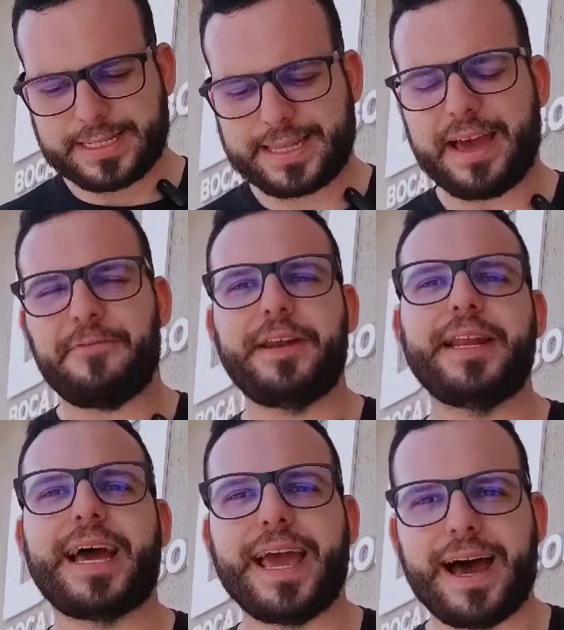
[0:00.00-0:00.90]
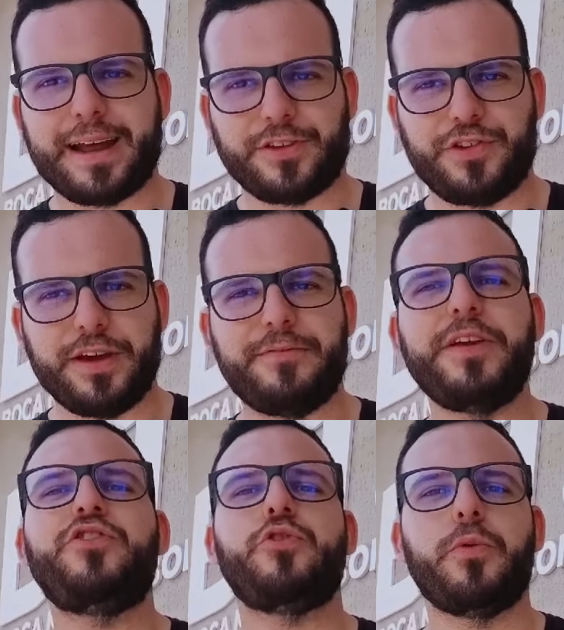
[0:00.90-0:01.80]
Stephanie Nayara tinha
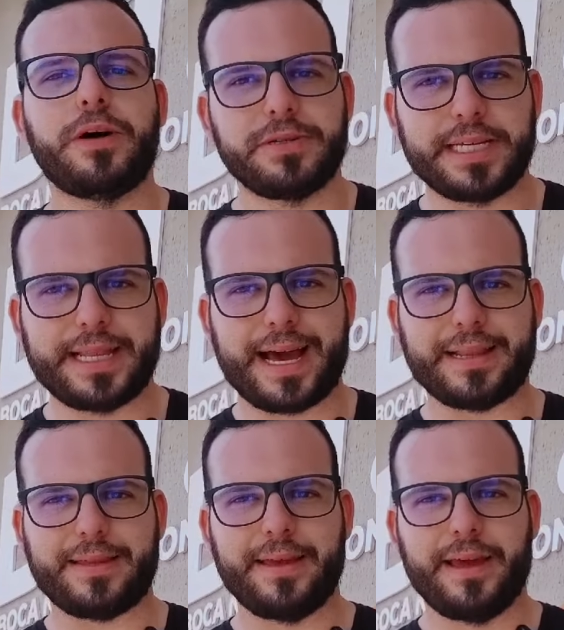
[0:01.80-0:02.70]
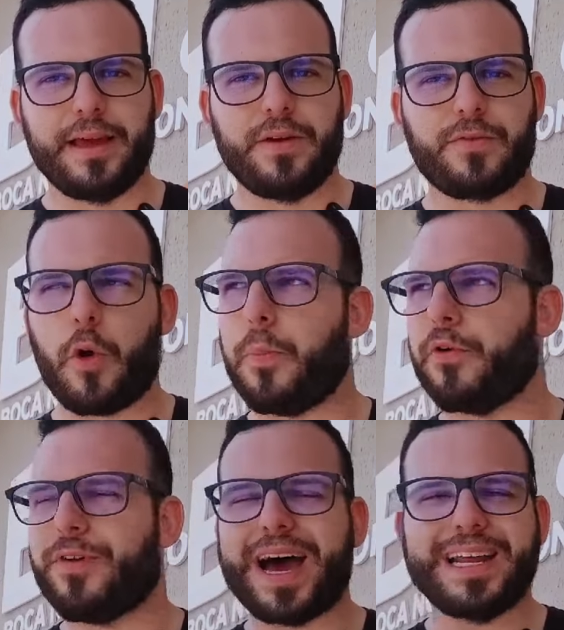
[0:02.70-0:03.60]
21 anos de idade, ficou
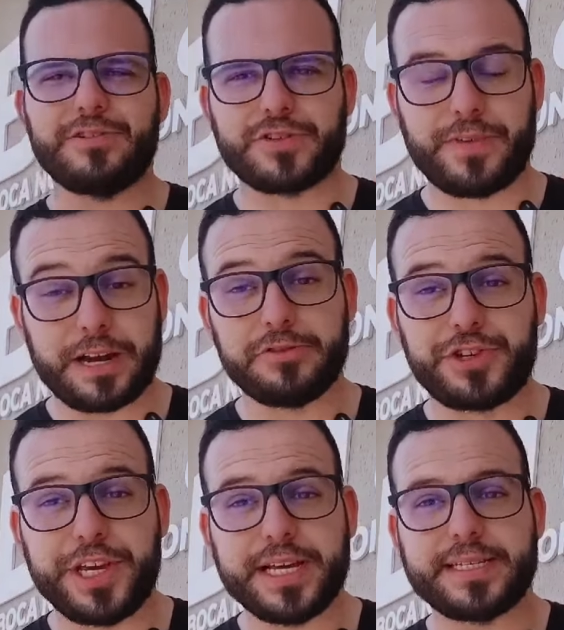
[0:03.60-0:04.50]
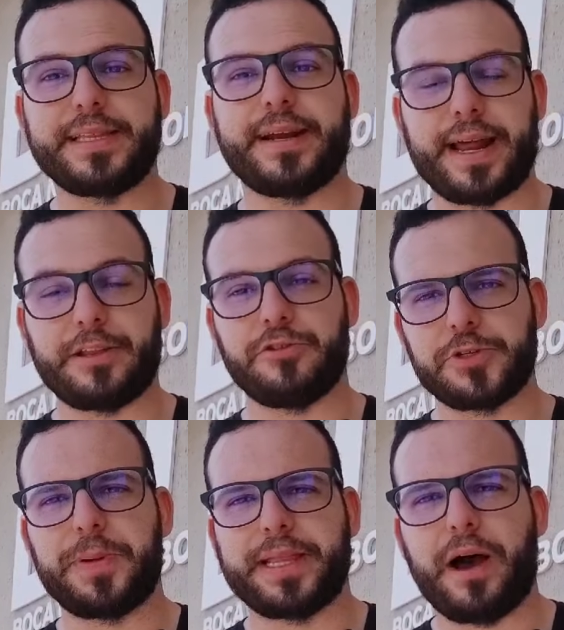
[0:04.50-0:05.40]
por vários, vários dias internada no
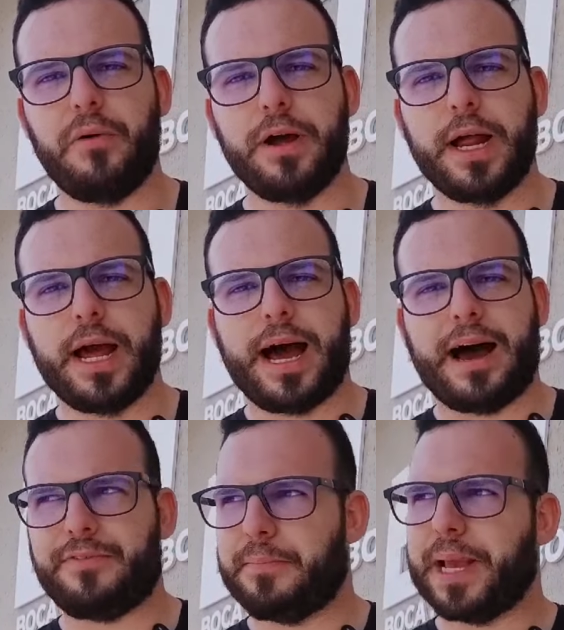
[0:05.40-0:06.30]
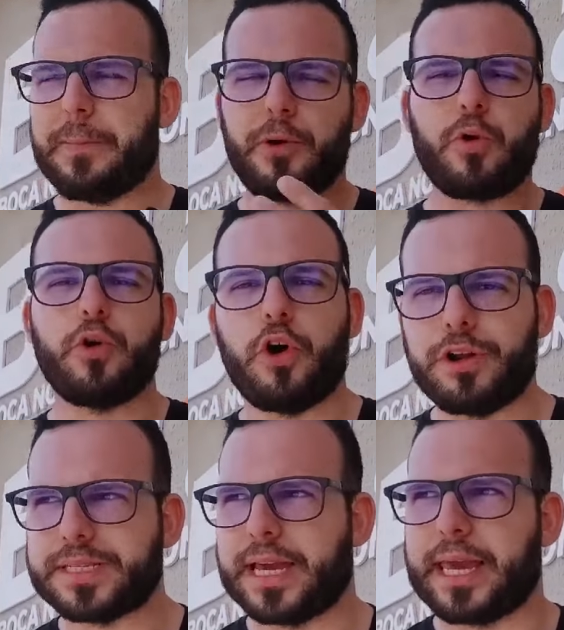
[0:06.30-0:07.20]
hospital. A família
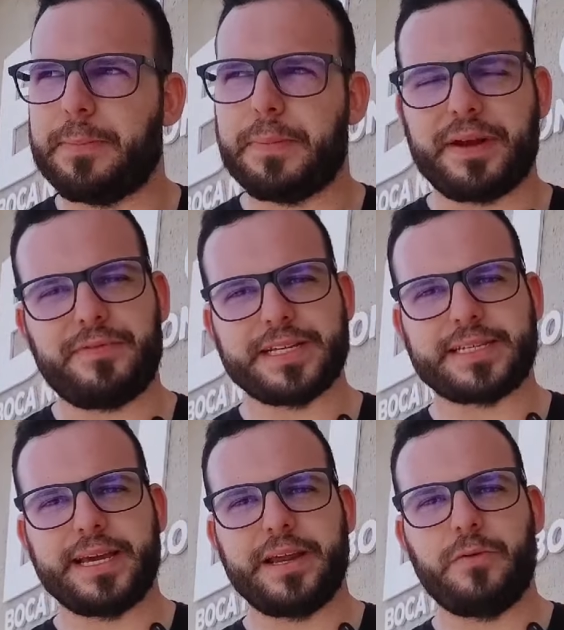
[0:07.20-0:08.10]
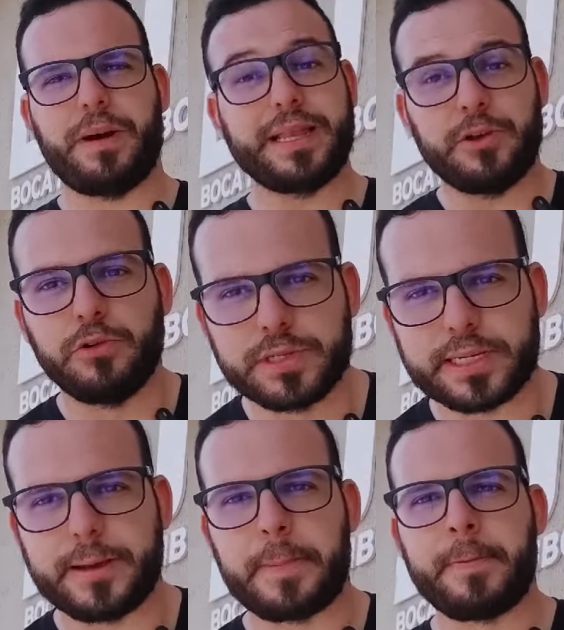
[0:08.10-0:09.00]
procurou nossa equipe para fazer uma
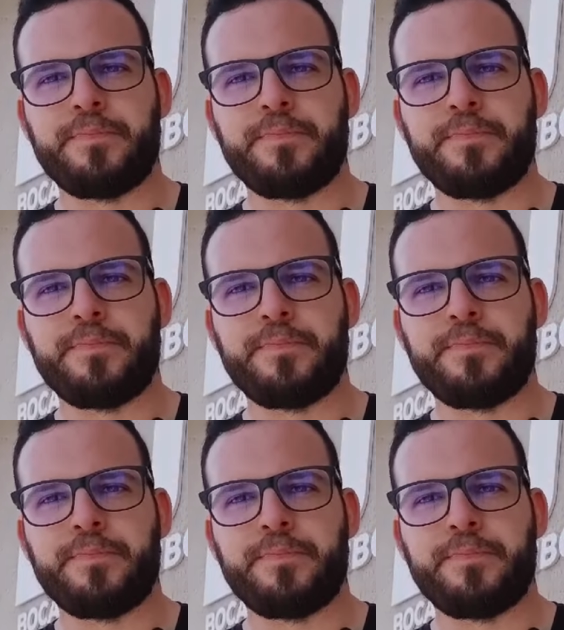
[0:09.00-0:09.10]
denúncia